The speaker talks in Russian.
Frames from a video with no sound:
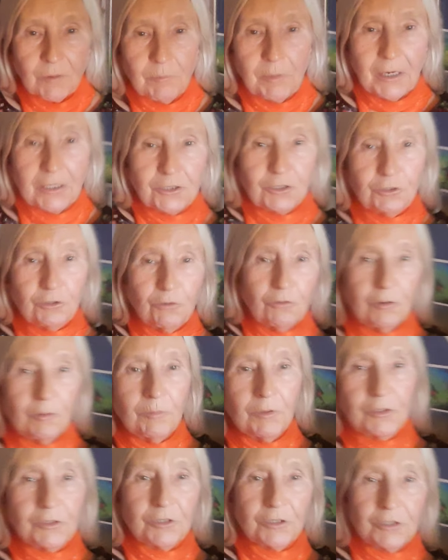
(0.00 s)

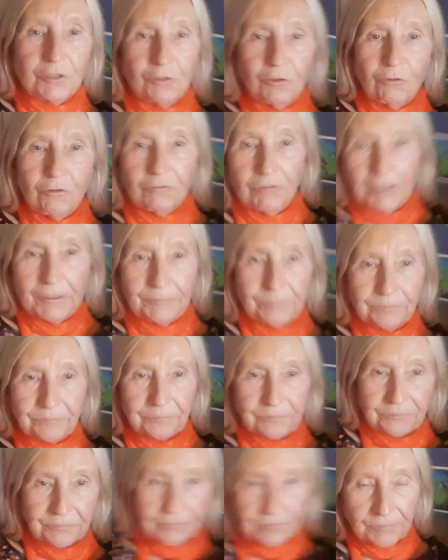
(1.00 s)
потом он снова
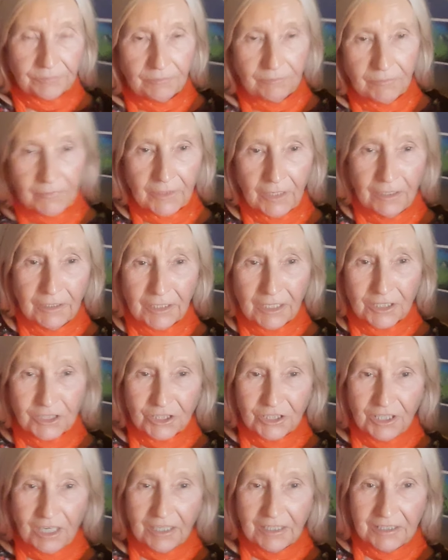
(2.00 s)

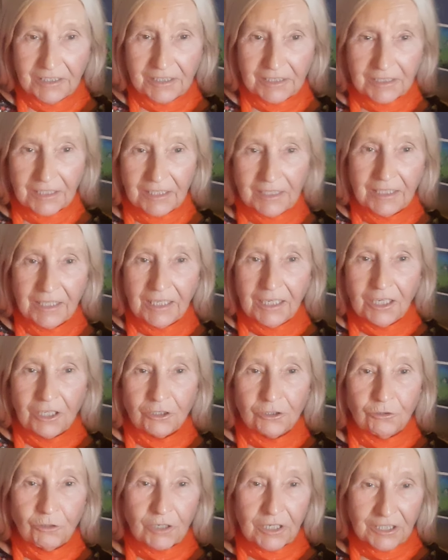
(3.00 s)
рождается,
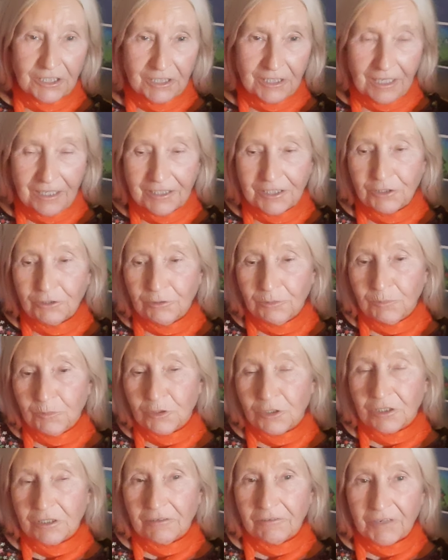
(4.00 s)
но рождаться он
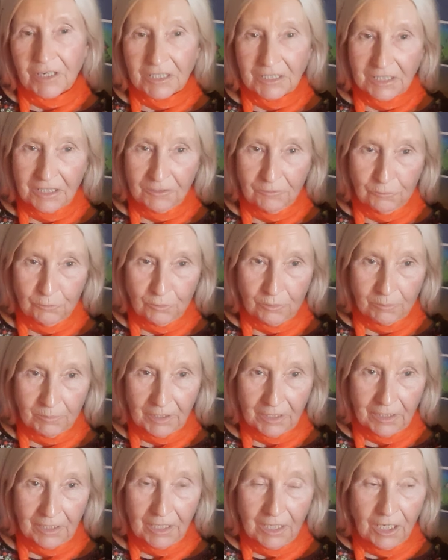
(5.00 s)
может в разных
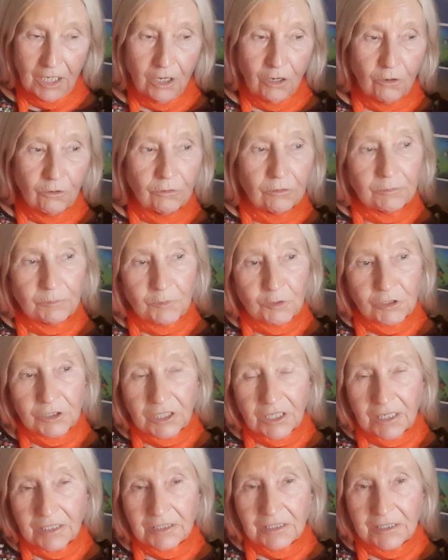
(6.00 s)
формах. Он
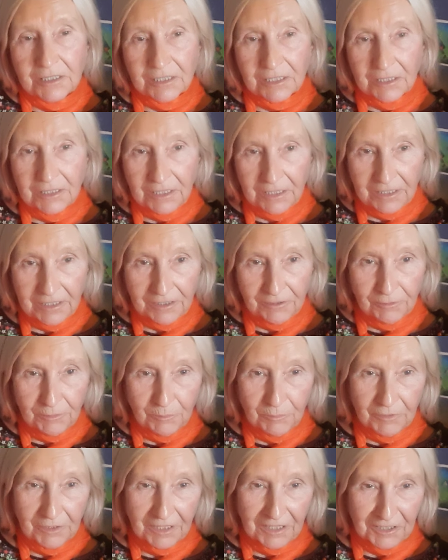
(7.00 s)
может родиться
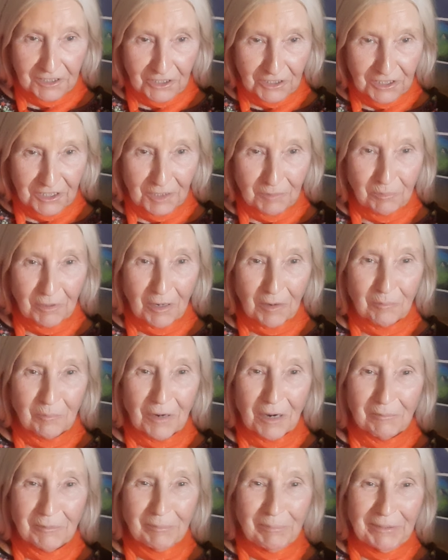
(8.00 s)
деревом, родишься
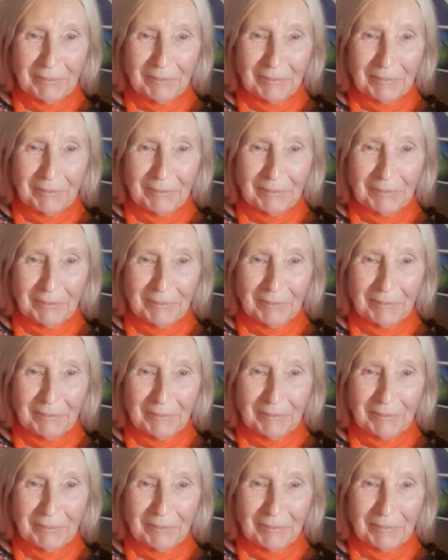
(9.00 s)
баобабом